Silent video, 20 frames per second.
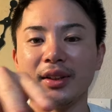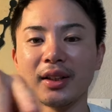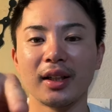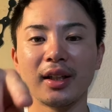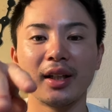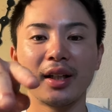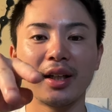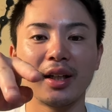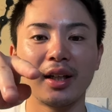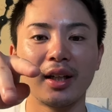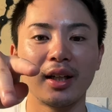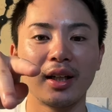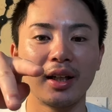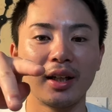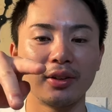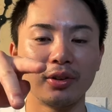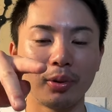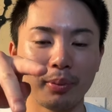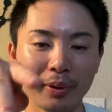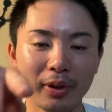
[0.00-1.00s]

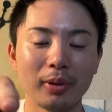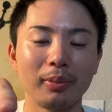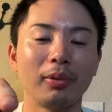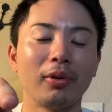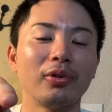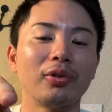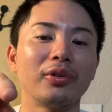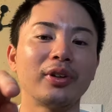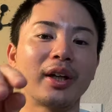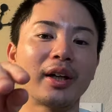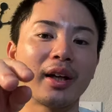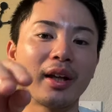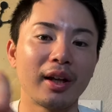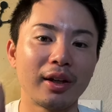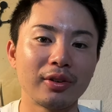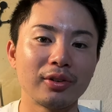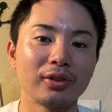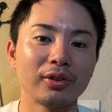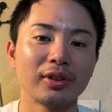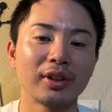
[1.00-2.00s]
えー、伸びるボールを投げれ
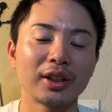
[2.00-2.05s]
る。